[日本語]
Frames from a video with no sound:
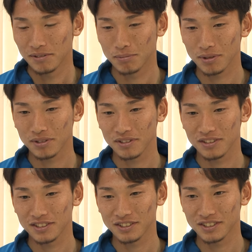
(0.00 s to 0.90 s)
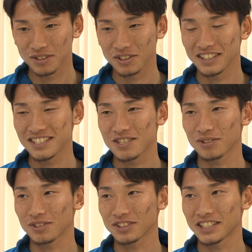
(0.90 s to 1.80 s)
僕の印
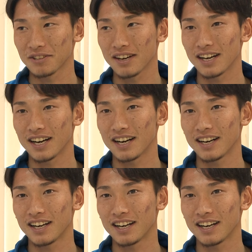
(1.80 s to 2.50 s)
象としては